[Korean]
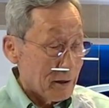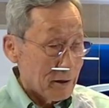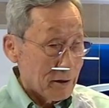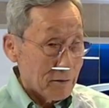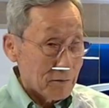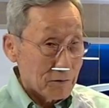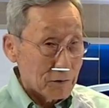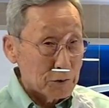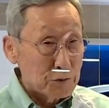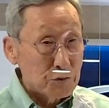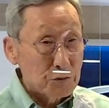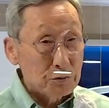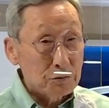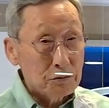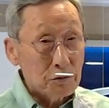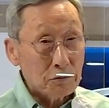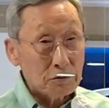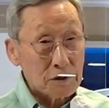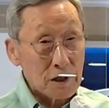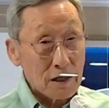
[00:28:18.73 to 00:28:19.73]

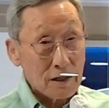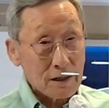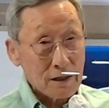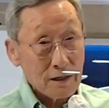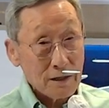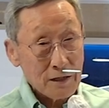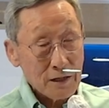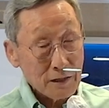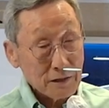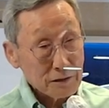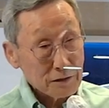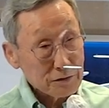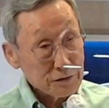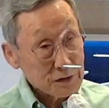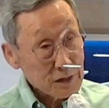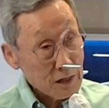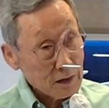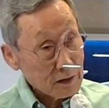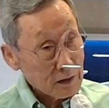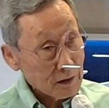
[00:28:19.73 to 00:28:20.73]
원수도 사랑하는
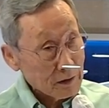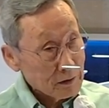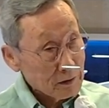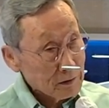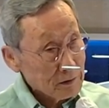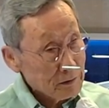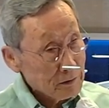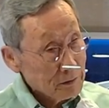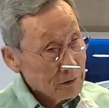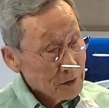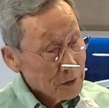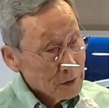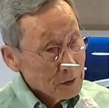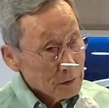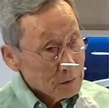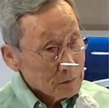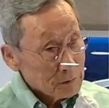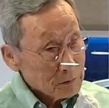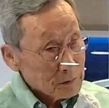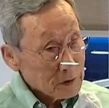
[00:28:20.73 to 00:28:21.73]
사랑을
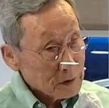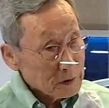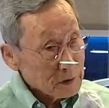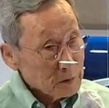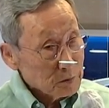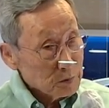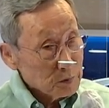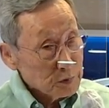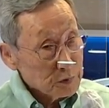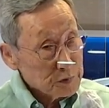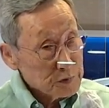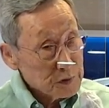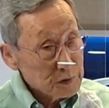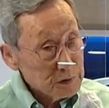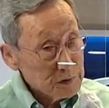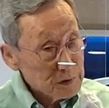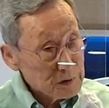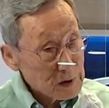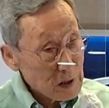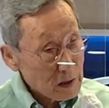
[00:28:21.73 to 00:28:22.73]
우리는
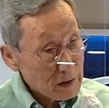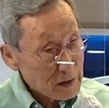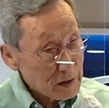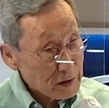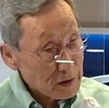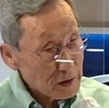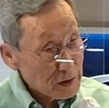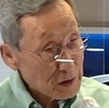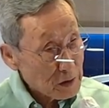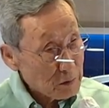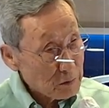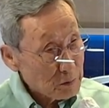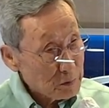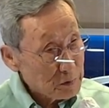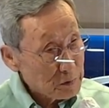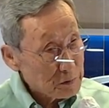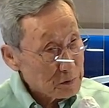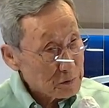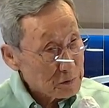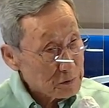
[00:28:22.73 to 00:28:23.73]
무슨 사랑이라고
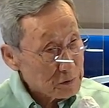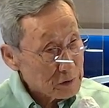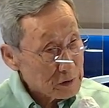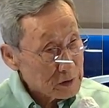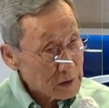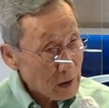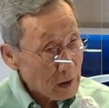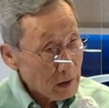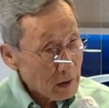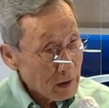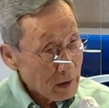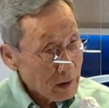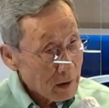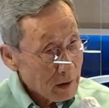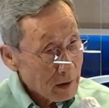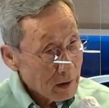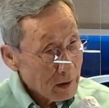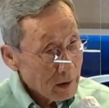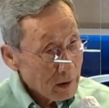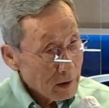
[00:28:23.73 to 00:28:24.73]
부를 수 있다?
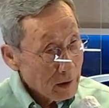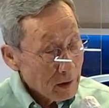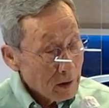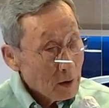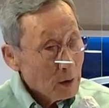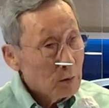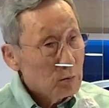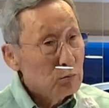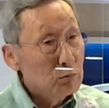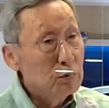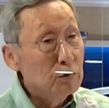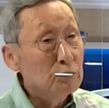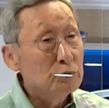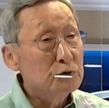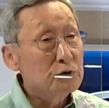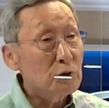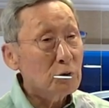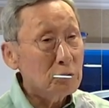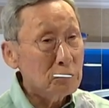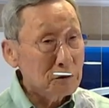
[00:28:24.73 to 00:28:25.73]

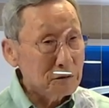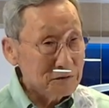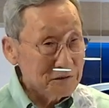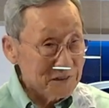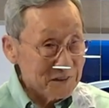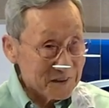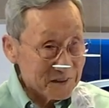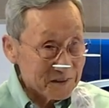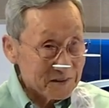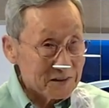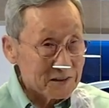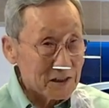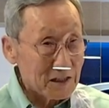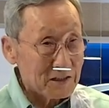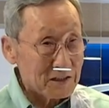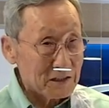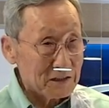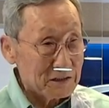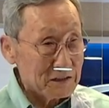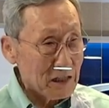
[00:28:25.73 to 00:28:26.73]
무조건적
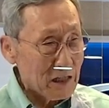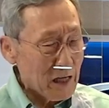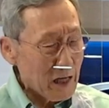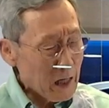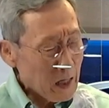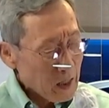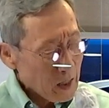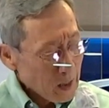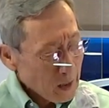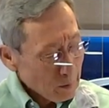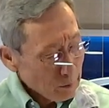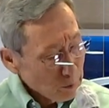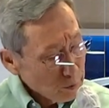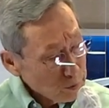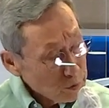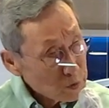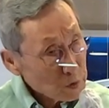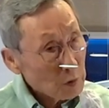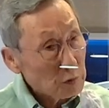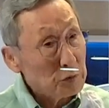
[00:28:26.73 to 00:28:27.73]
사랑. 아,
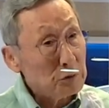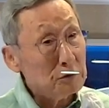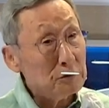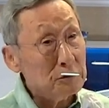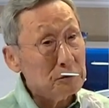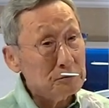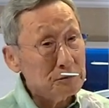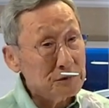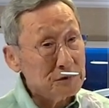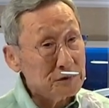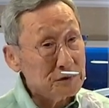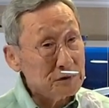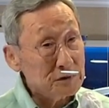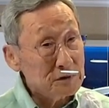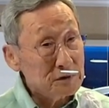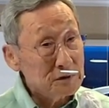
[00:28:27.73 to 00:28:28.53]
무조건 없이.